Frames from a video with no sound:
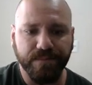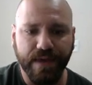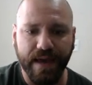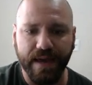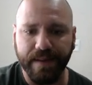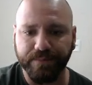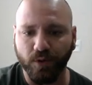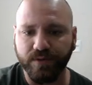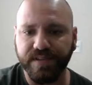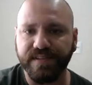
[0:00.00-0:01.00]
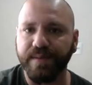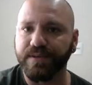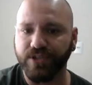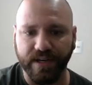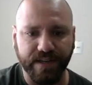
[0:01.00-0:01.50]
que é todo o
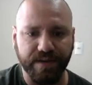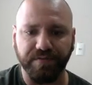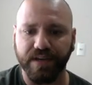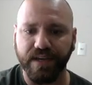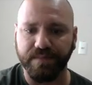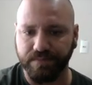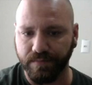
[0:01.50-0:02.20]
sistema de arquivo aqui